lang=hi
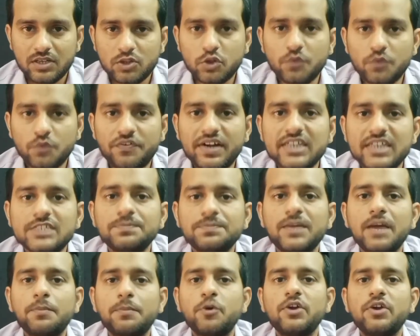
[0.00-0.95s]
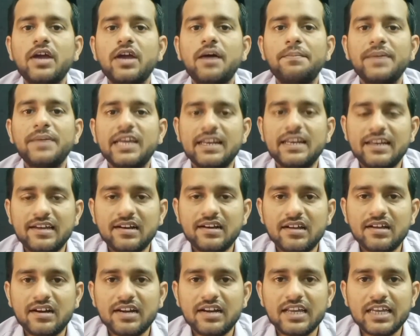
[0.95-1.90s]
तो फ्रेंड्स मैं आपको यहाँ पे क्लियर
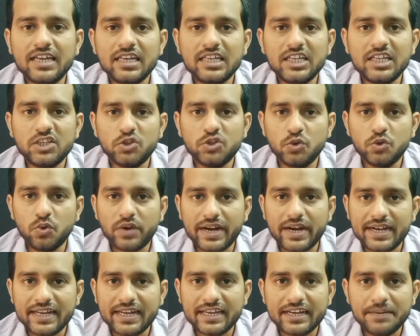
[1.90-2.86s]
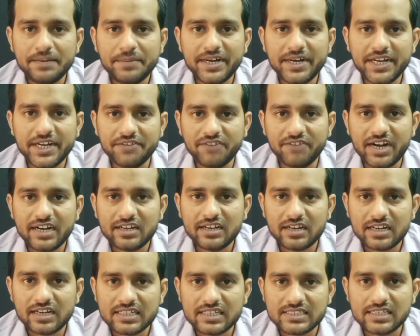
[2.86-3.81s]
करने के लिए दो कैटेगरी में डिवाइड
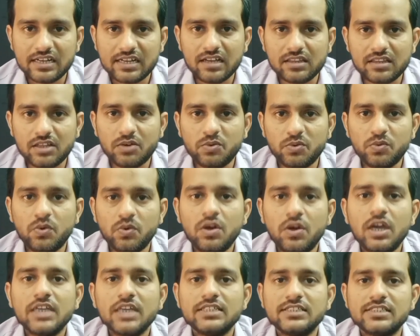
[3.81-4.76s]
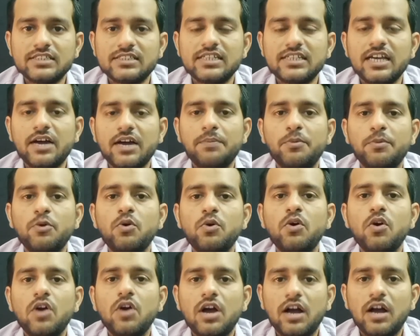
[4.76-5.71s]
करके सिखाता हूँ जिससे आपको
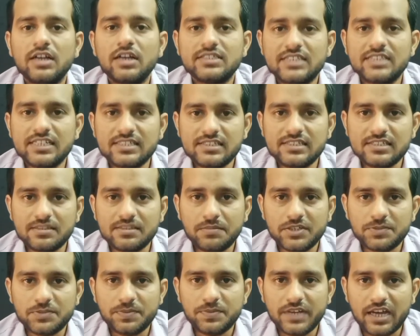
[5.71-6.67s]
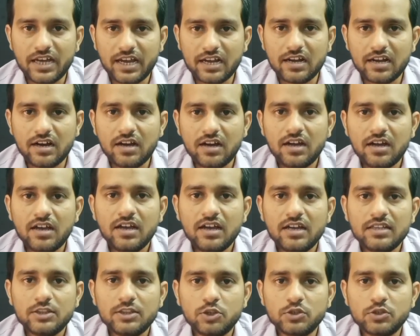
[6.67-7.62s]
अच्छे से समझ में आएगा
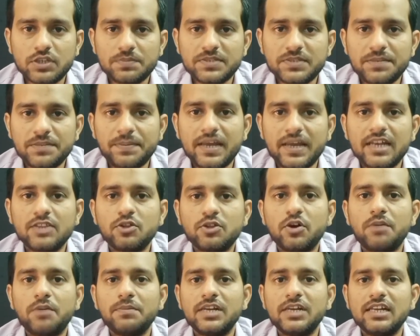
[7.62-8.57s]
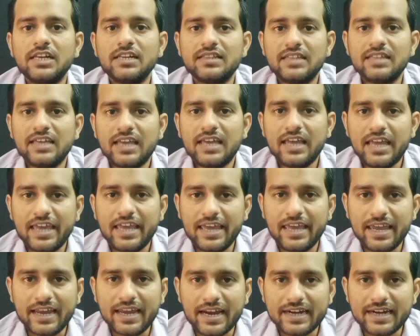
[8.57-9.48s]
तो सबसे पहले तो हम ले लेते हैं एक